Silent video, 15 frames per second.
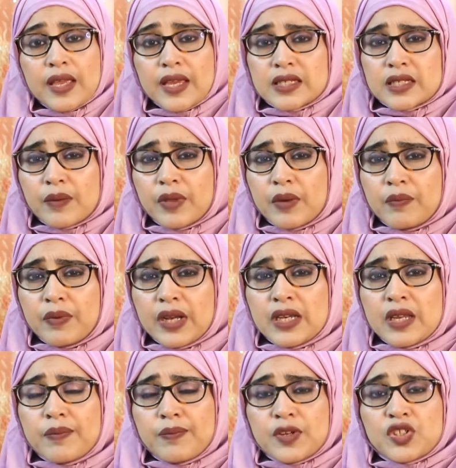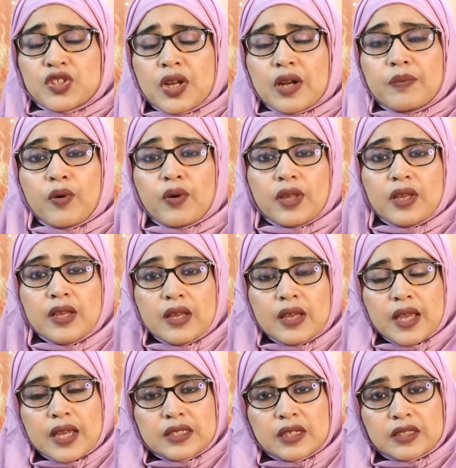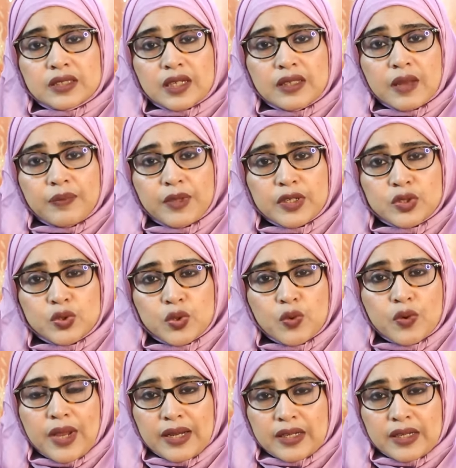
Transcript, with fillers: এটা আপনার ব্রেইনে প্রেশার পড়ে এটার সাথে আপনার চোখ